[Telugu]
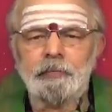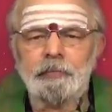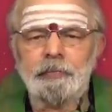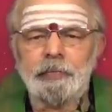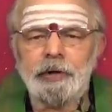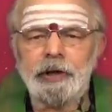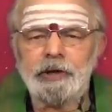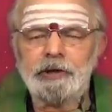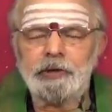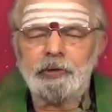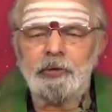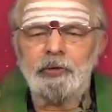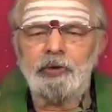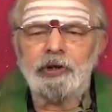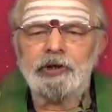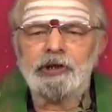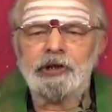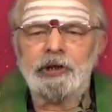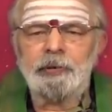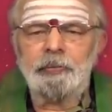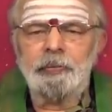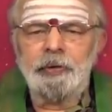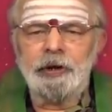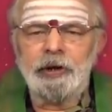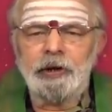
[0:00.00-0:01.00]
మేషం
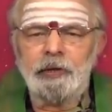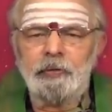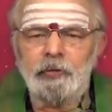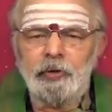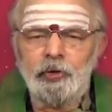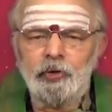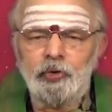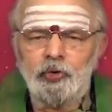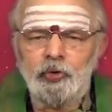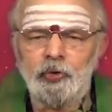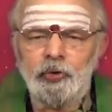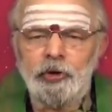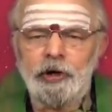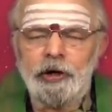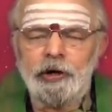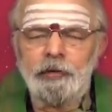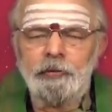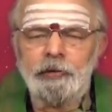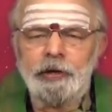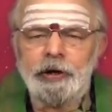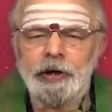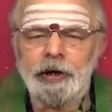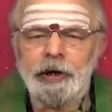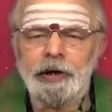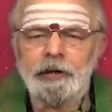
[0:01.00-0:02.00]
నుంచి మీనం వరకు
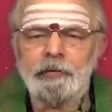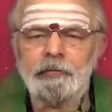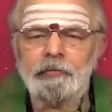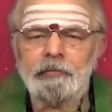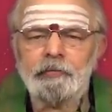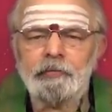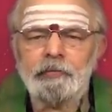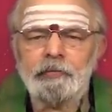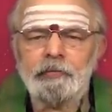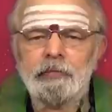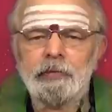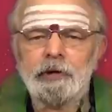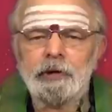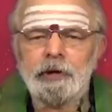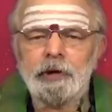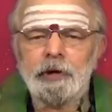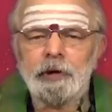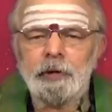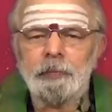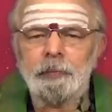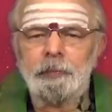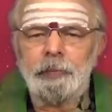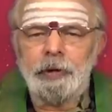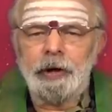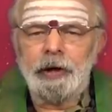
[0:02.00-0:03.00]
ఉన్నటువంటి
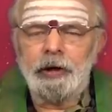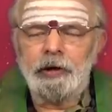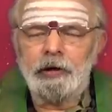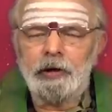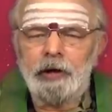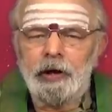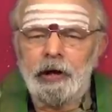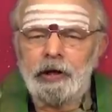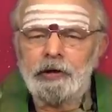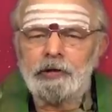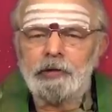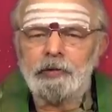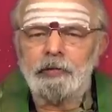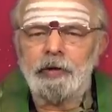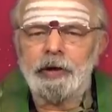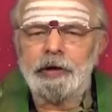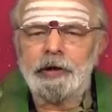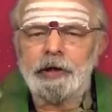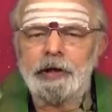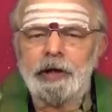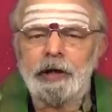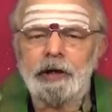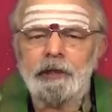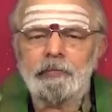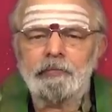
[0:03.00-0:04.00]
పన్నెండు రాసుల
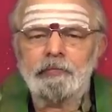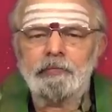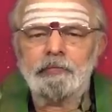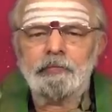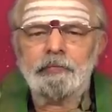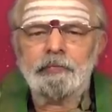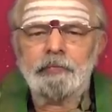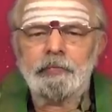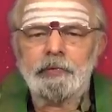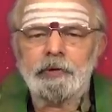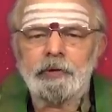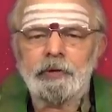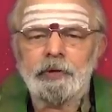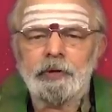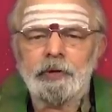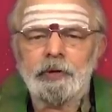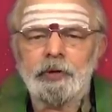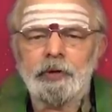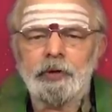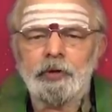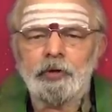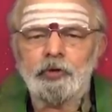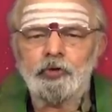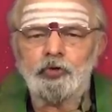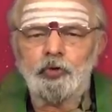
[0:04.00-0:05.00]
వారికి
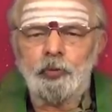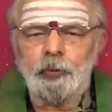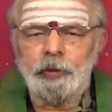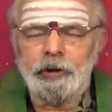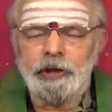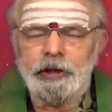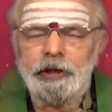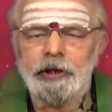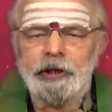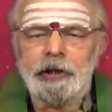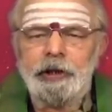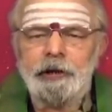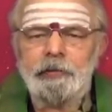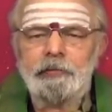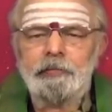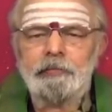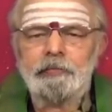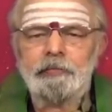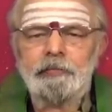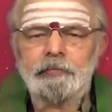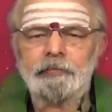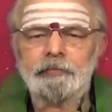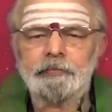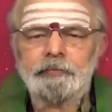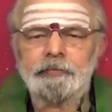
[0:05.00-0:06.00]
శుభతిథి
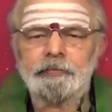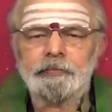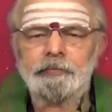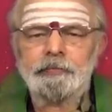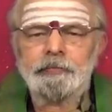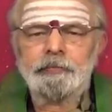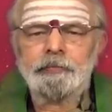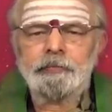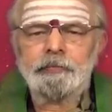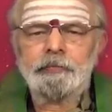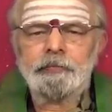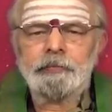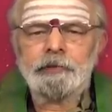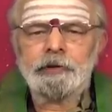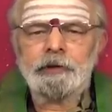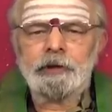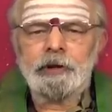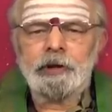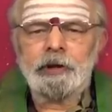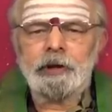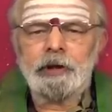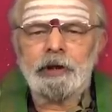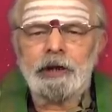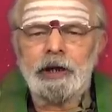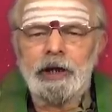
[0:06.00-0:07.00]

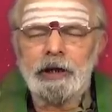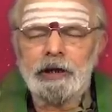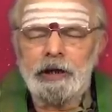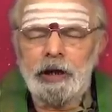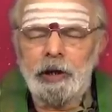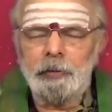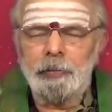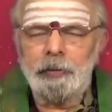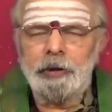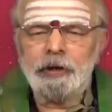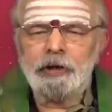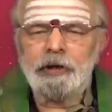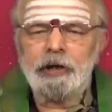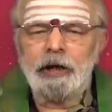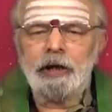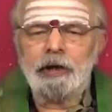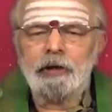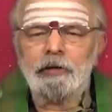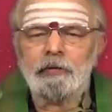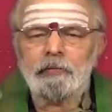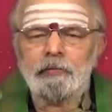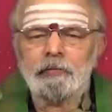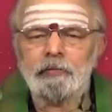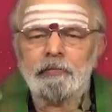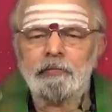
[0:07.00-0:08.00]
గంటల
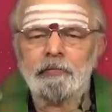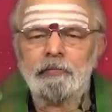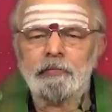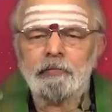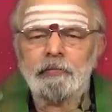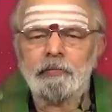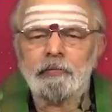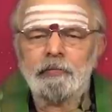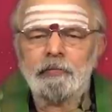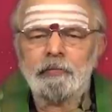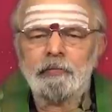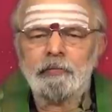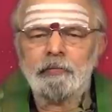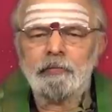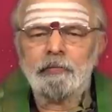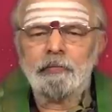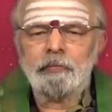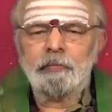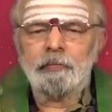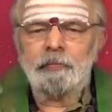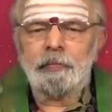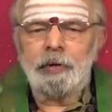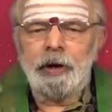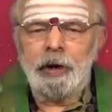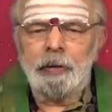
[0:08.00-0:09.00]
పంచాంగం
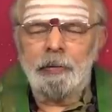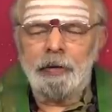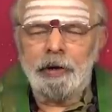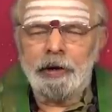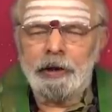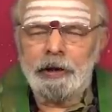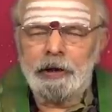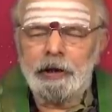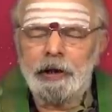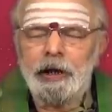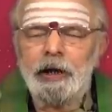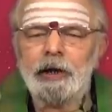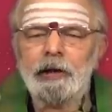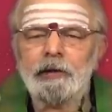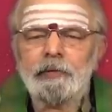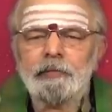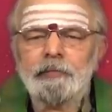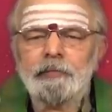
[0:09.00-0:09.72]
ప్రామాణికగా